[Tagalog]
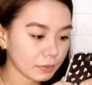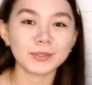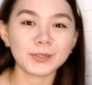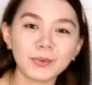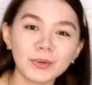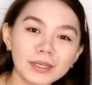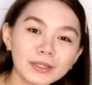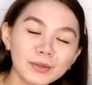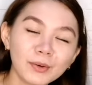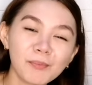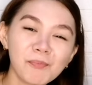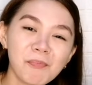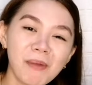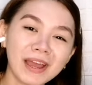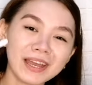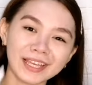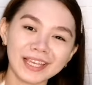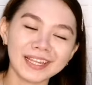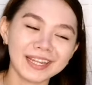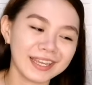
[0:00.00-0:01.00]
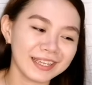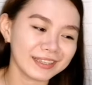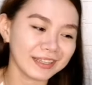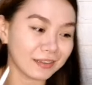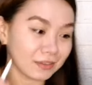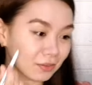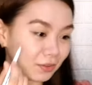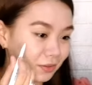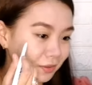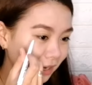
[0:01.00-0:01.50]
So, itong pangkilay
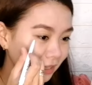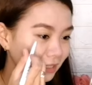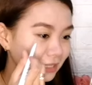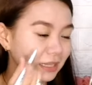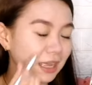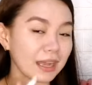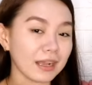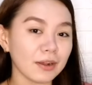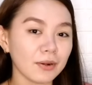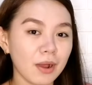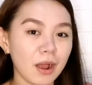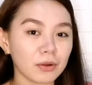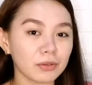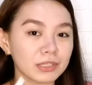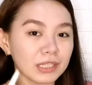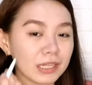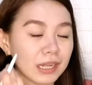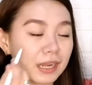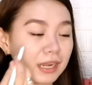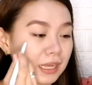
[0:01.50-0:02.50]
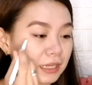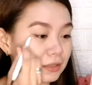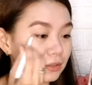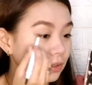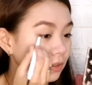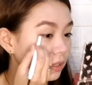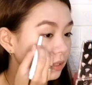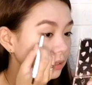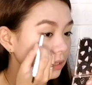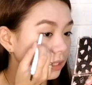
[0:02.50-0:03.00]
na to, ang ginagawa ko, nilalain
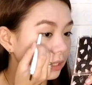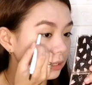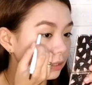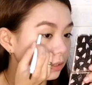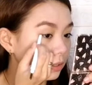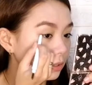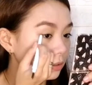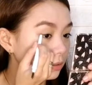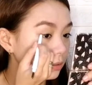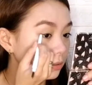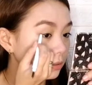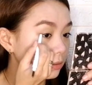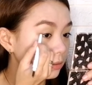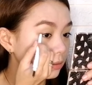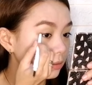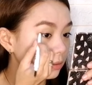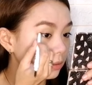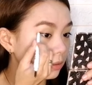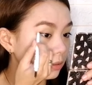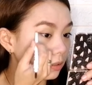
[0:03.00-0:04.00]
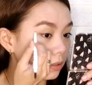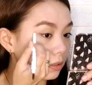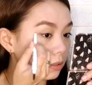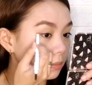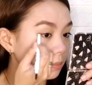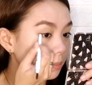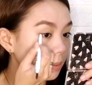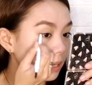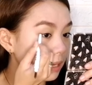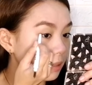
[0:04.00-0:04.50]
ko rin dito
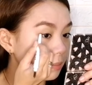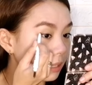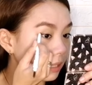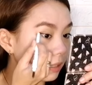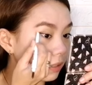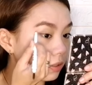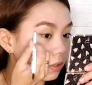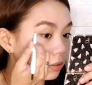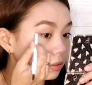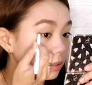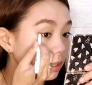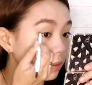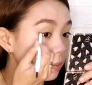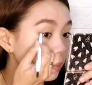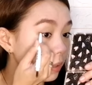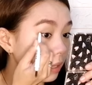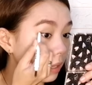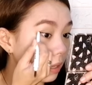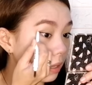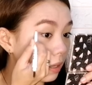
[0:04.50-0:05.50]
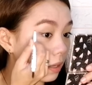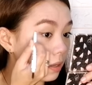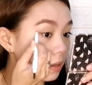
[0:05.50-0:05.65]
para magkaroon ng wing.